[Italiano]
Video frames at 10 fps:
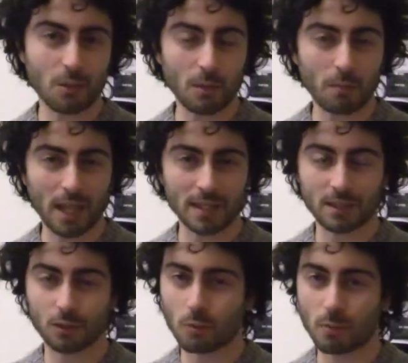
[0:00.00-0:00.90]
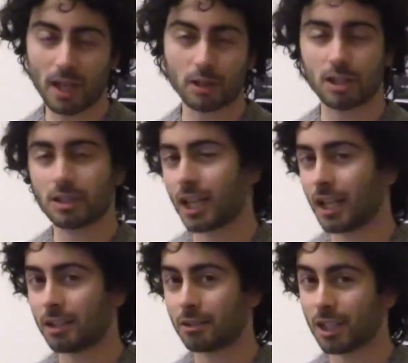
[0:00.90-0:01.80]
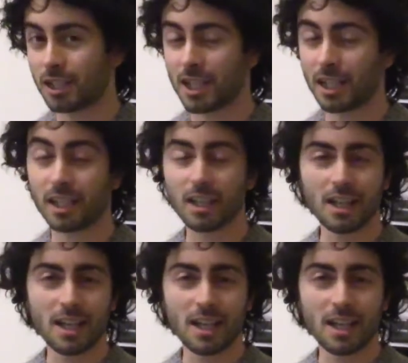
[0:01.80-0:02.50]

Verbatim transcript: OnePlus non piace Intel, non la ritiene